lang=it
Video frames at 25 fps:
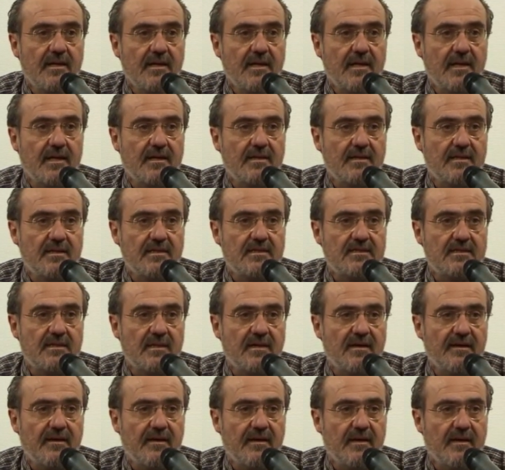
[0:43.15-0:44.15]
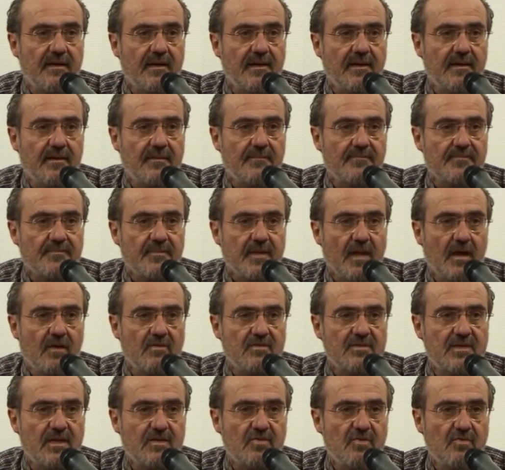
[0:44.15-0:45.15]
e dice a un
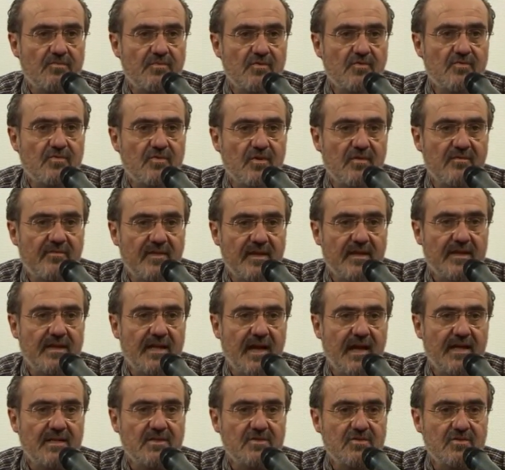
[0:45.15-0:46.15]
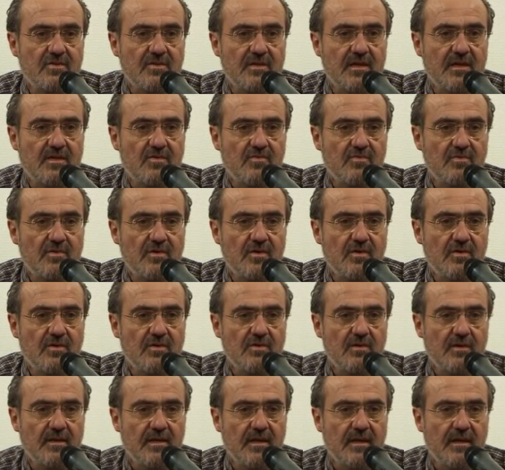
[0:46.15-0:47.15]
certo punto il vantaggio
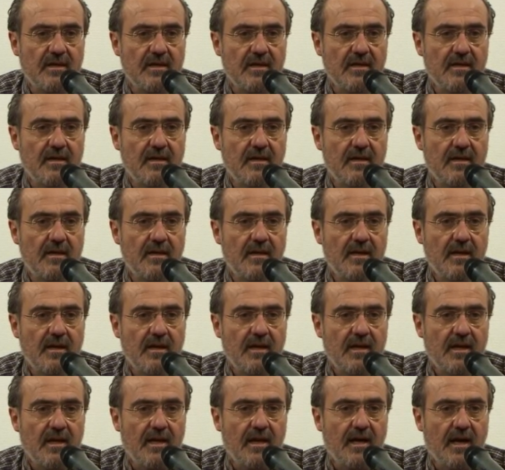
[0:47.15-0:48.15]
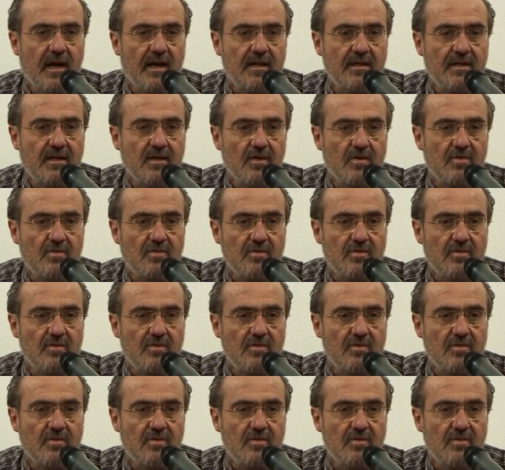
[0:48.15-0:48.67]
dell'Unione era di